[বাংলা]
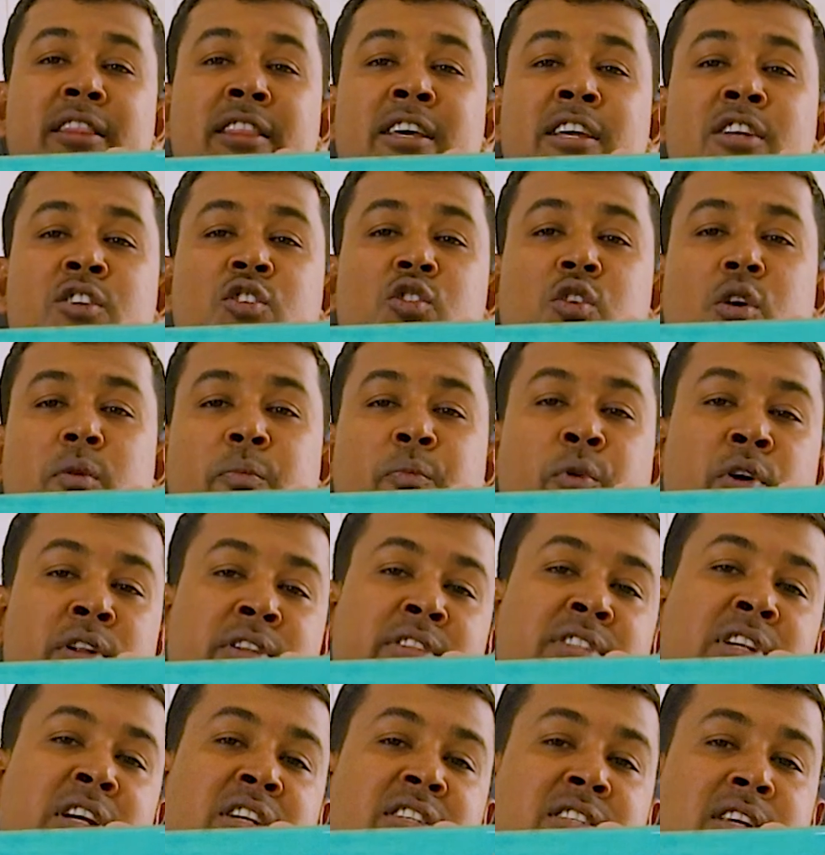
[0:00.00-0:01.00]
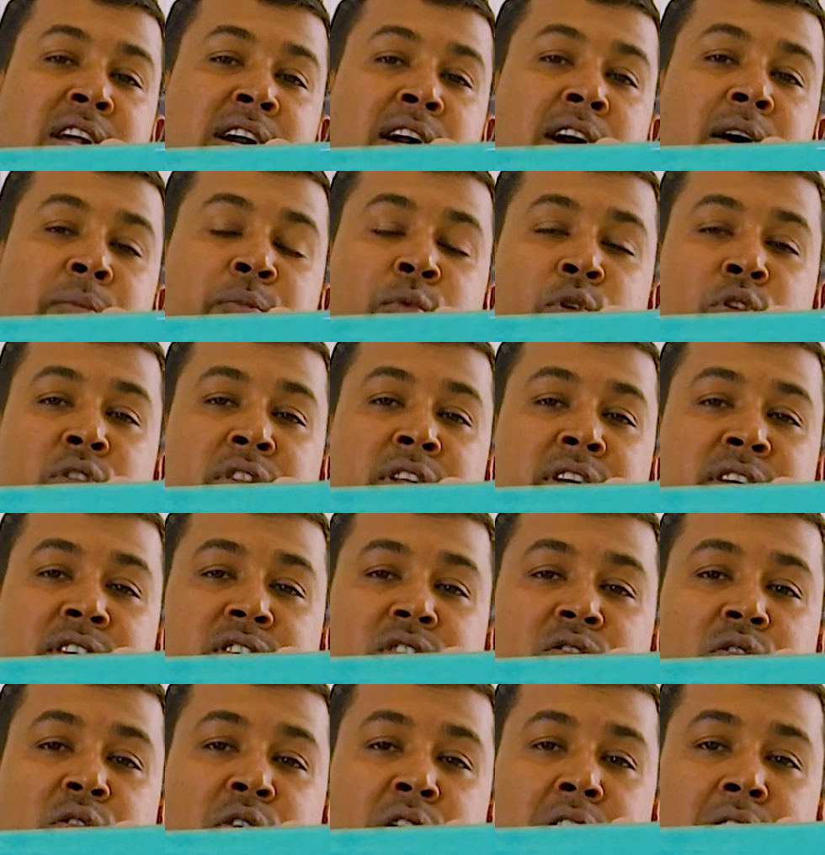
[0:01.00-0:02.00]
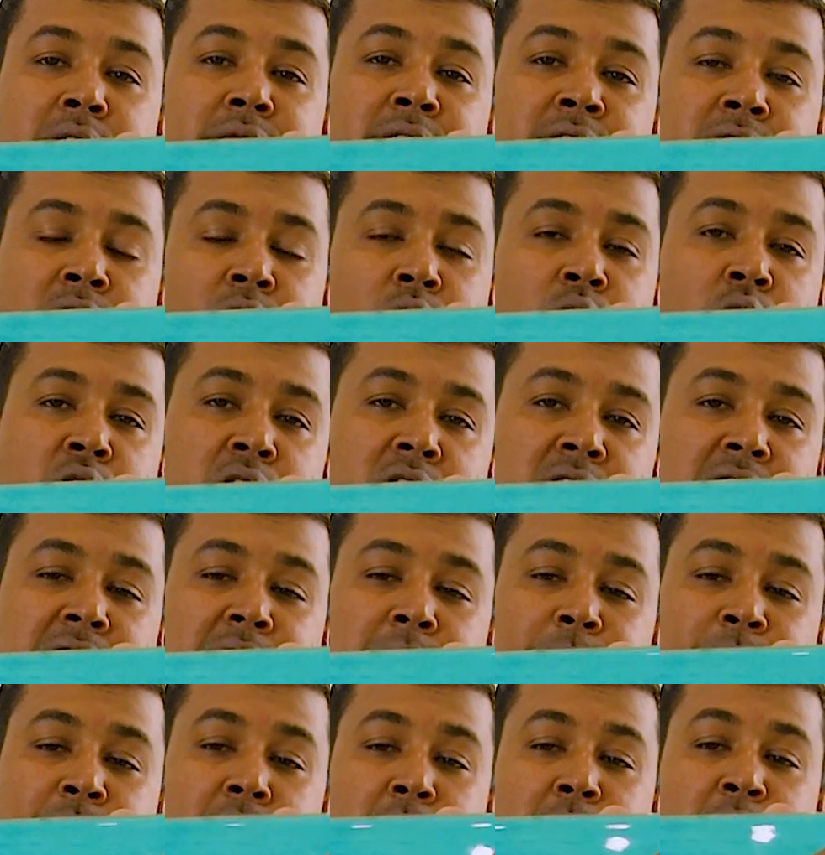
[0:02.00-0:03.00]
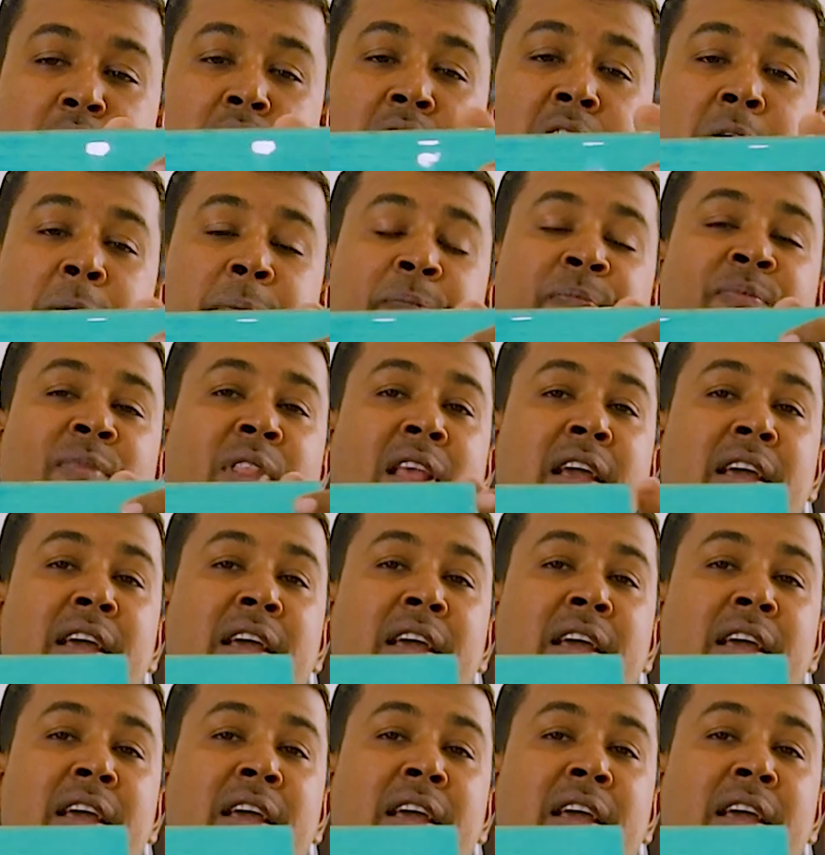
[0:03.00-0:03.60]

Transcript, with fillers: তিনশো পঞ্চাশ টাকা প্রতি স্কোয়ার ফিটে করে দিতে পারবো হ্যাঁ